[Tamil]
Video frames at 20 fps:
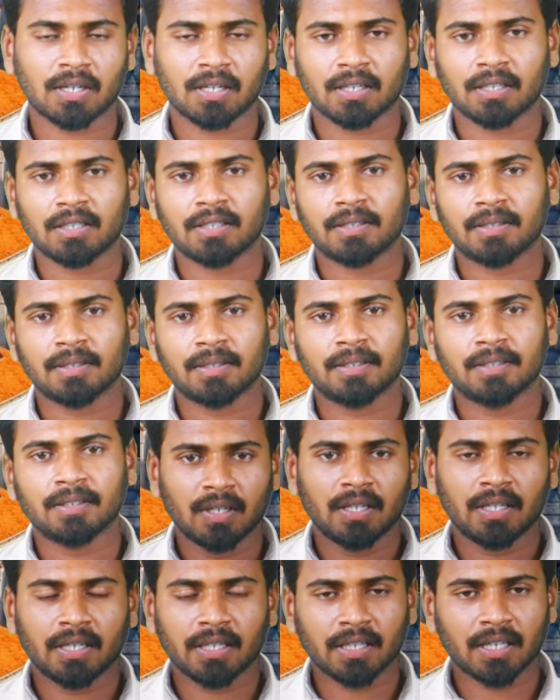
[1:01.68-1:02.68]
சொல்கிறாங்க
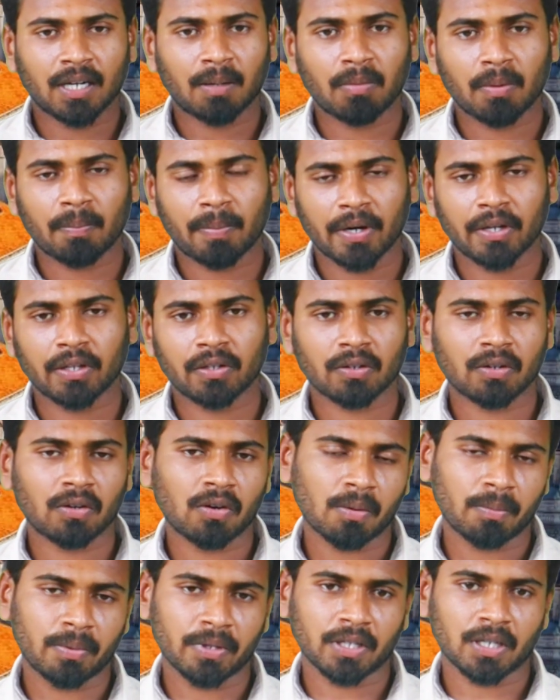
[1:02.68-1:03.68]
இங்கே நம்ம
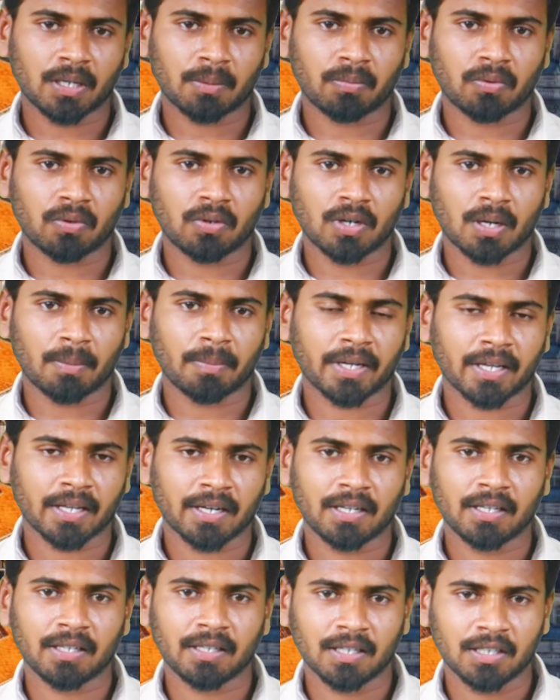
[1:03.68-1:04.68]
படிக்கிறோம் அப்படிங்கிறப்போ நமக்கு
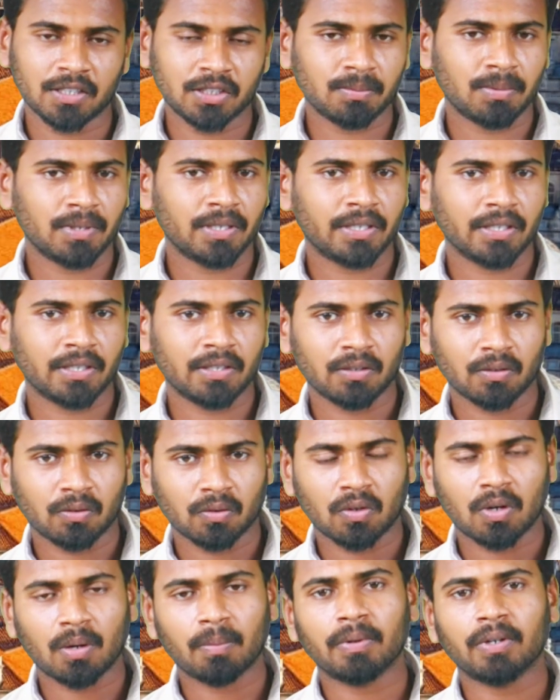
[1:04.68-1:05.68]
என்ன எலிஜிபிலிட்டி
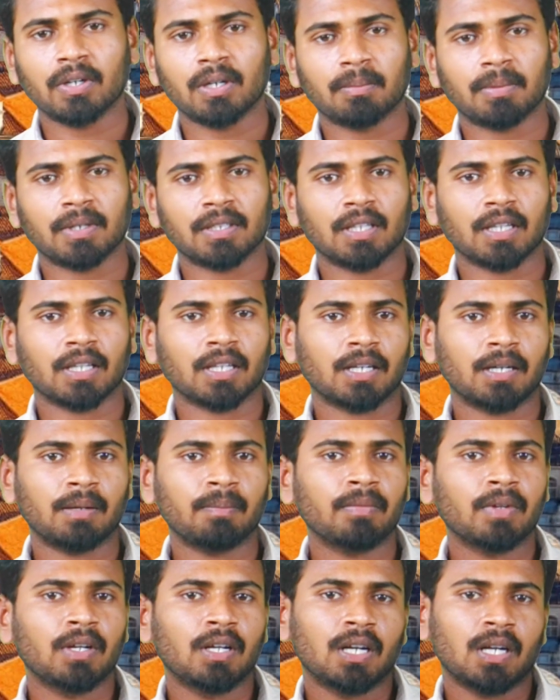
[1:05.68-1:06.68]
இருக்கணும் அப்படின்ட்டு பார்த்தீங்கன்னா
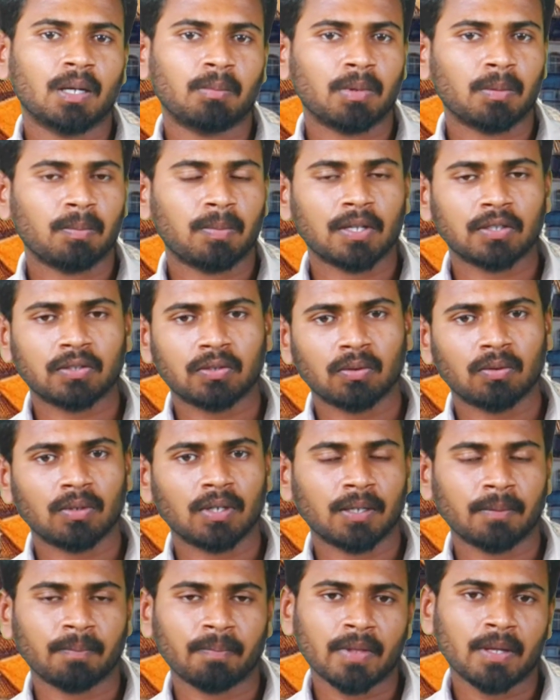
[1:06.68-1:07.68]
நம்ம ப்ளஸ்
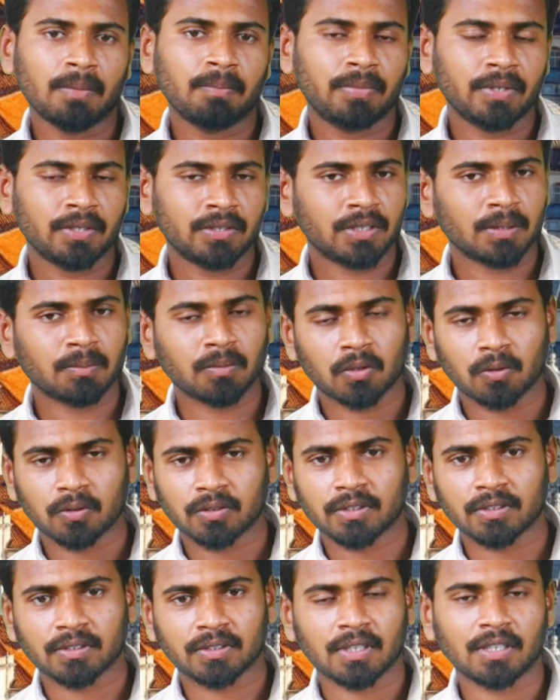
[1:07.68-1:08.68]
டூவில் பிசிஎம்
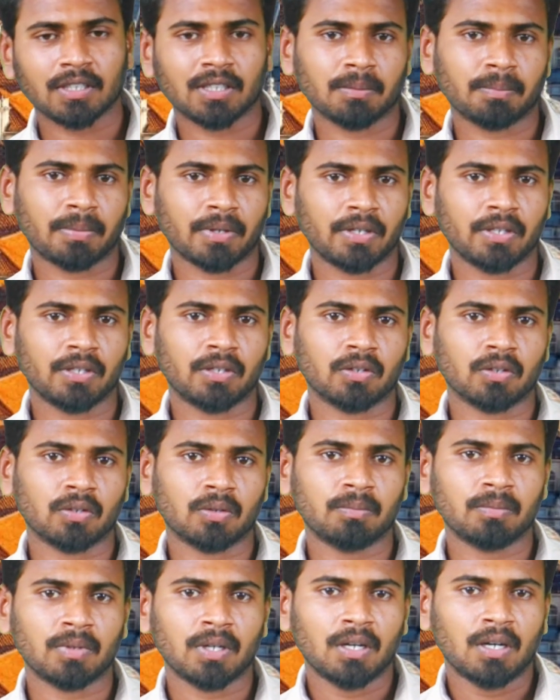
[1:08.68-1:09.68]
கோர்சஸ் எடுத்து
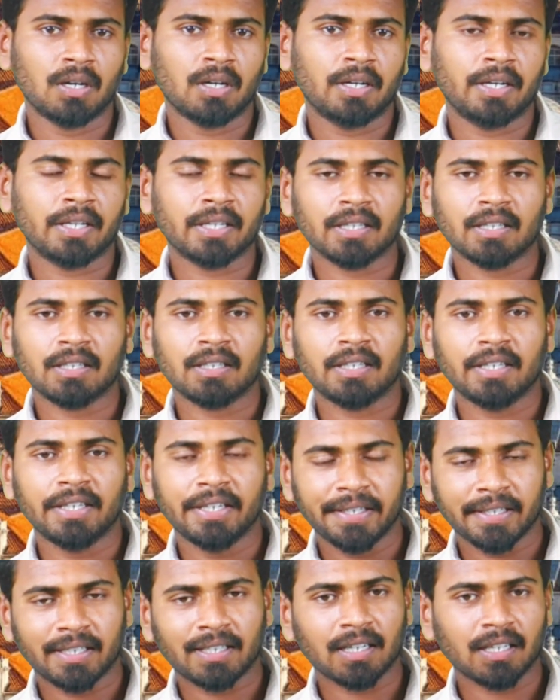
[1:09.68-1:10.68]
பண்ணியிருக்கணும் நீங்கள்
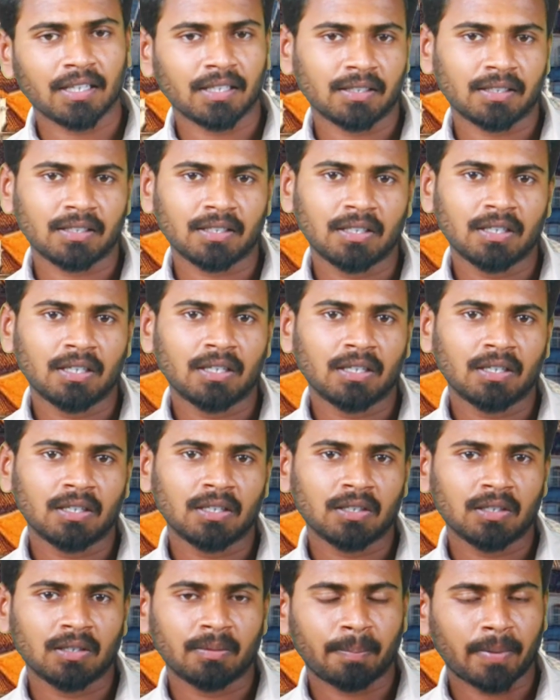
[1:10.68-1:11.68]
நீட்டில்
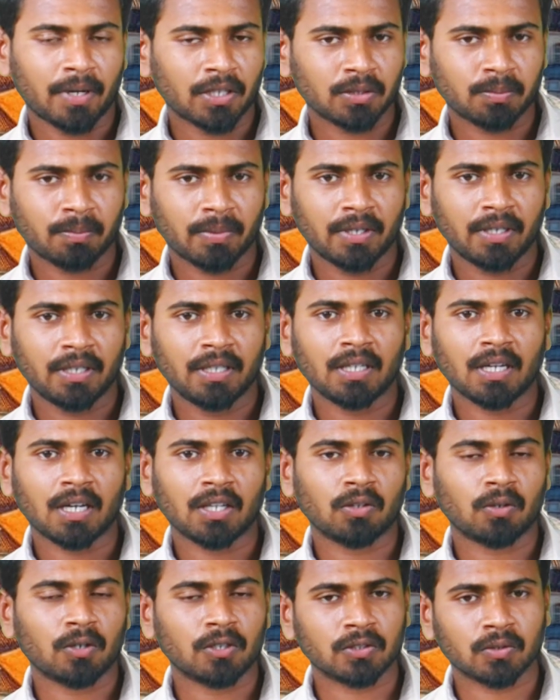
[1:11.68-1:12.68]
பாஸ் பண்ணி
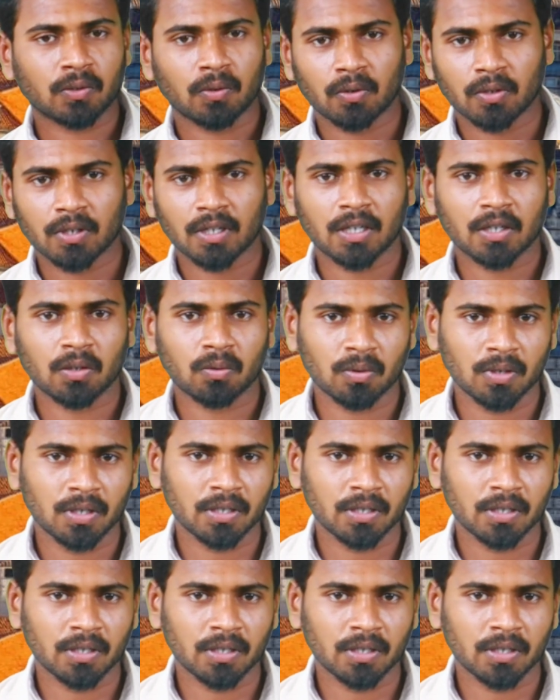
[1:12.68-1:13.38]
அதோட ஸ்கோர் கார்டு